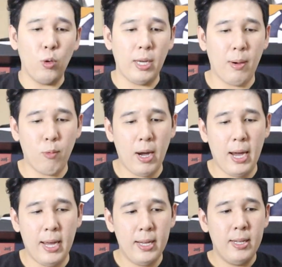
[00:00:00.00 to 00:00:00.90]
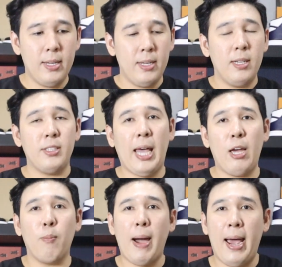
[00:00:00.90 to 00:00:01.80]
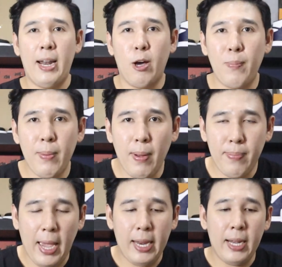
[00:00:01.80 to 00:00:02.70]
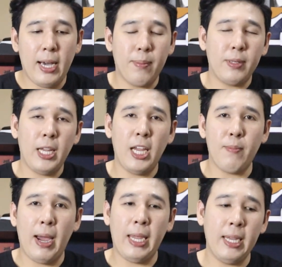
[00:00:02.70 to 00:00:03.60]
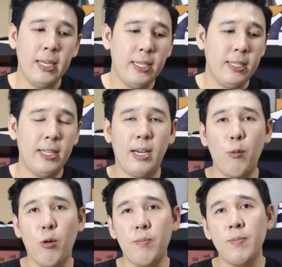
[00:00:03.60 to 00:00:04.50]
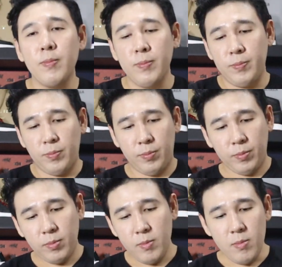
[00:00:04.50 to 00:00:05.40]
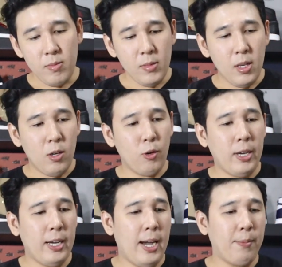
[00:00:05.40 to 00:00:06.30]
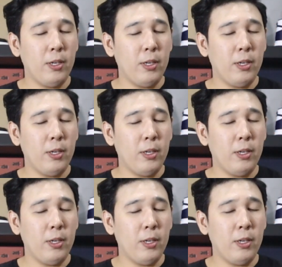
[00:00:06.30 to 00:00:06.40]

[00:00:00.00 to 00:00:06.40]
ดูนะครับว่าใส่ออกมาแล้วเป็นแบบไหนนะครับ เท่ไหมนะครับผมโอเคครับ